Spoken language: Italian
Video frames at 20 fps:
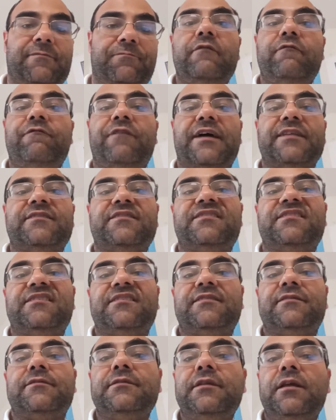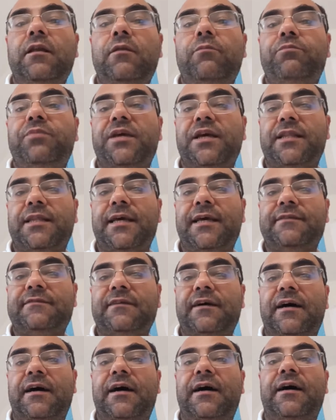Infatti nel
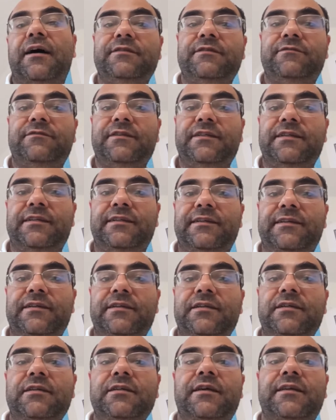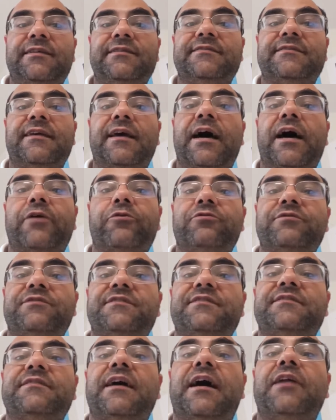pianeta di figli che gli
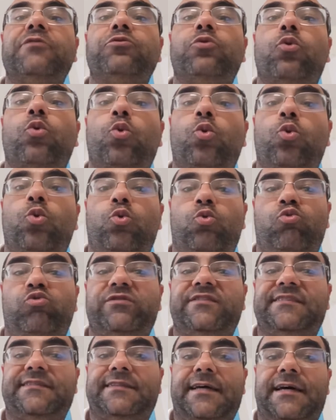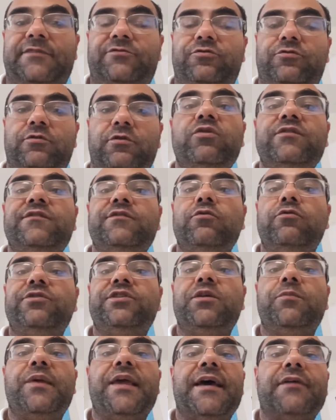Sgaruts hanno conquistato, questi
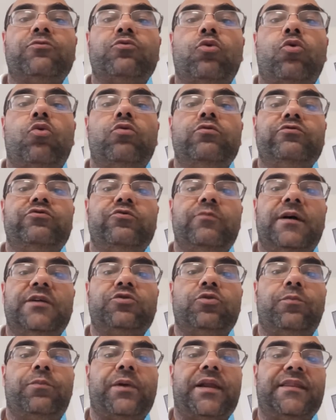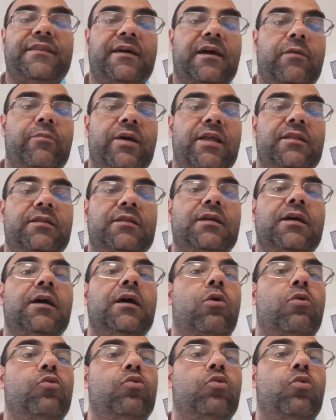ultimi hanno consumato praticamente
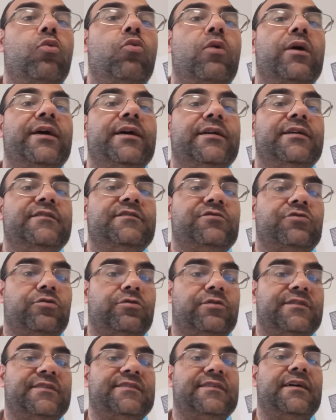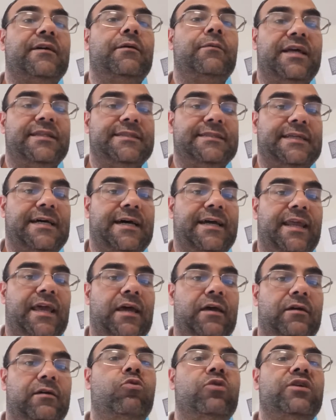qualunque risorsa
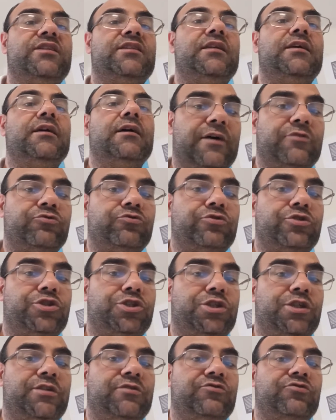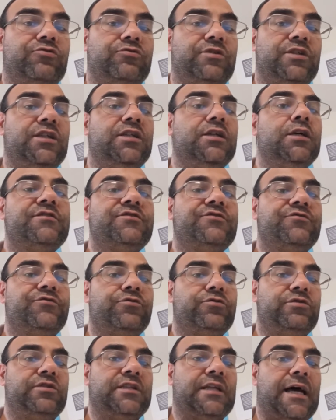planetaria. Quindi hanno deciso di
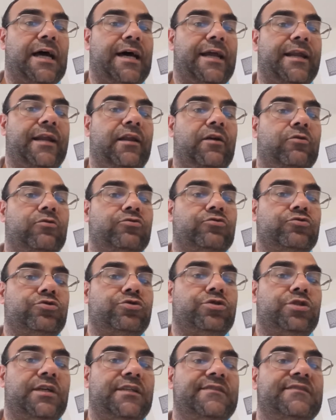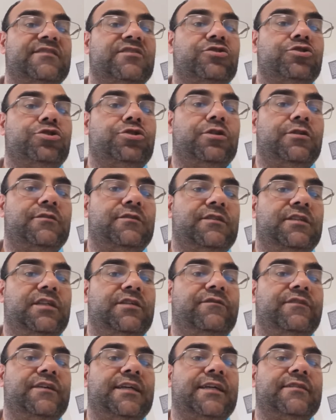sfruttare le conoscenze
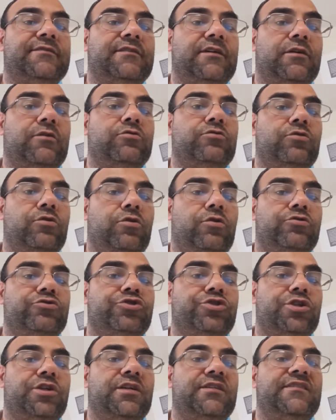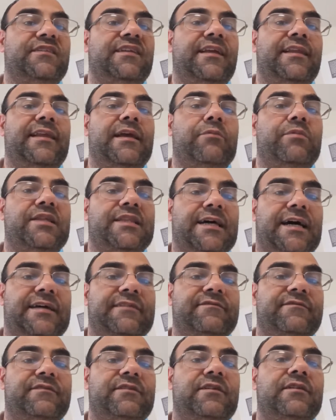scientifiche e tecnologiche degli
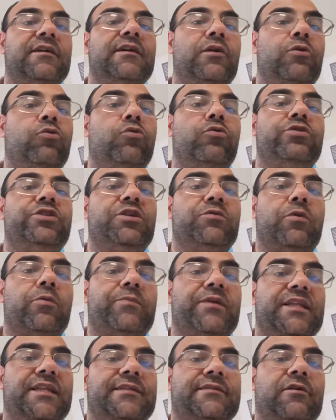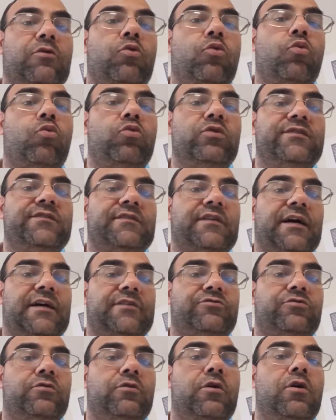abitanti dell'ultimo pianeta
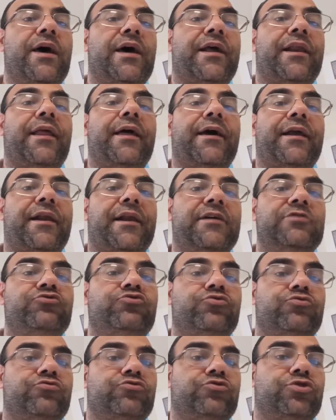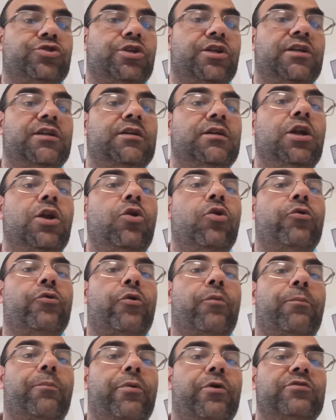conquistato per raggiungere il
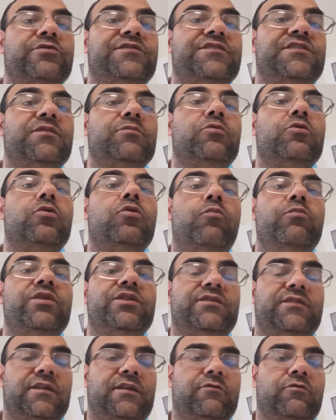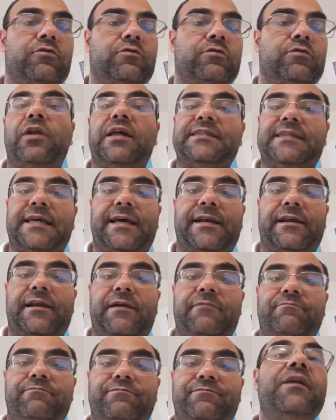loro prossimo obiettivo, la
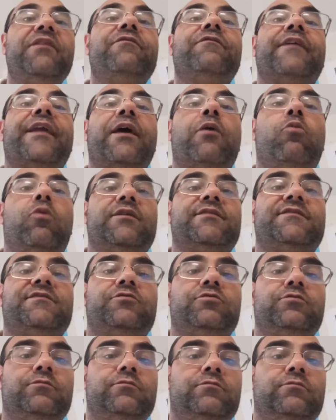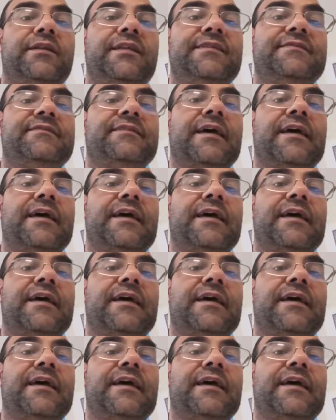Terra. Per fare questo, gli